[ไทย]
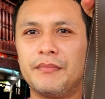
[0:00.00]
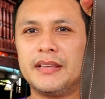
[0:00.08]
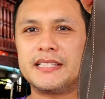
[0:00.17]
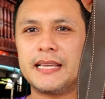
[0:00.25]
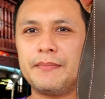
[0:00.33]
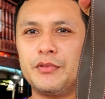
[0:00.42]
มี
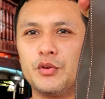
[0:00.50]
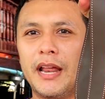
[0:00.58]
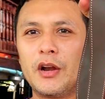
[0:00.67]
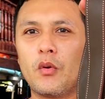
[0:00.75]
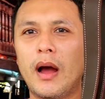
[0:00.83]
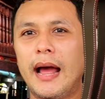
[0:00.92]
ซิปอยู่
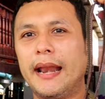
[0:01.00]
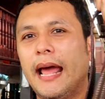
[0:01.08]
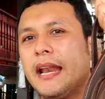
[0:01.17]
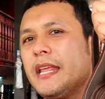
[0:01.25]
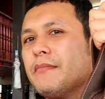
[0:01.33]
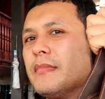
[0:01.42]
ด้านขวา
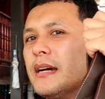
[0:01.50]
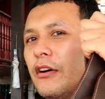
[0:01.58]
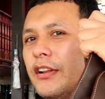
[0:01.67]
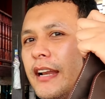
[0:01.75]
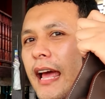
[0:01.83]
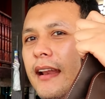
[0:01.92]
ด้านที่มือ
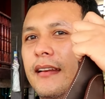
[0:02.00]
เขาถนั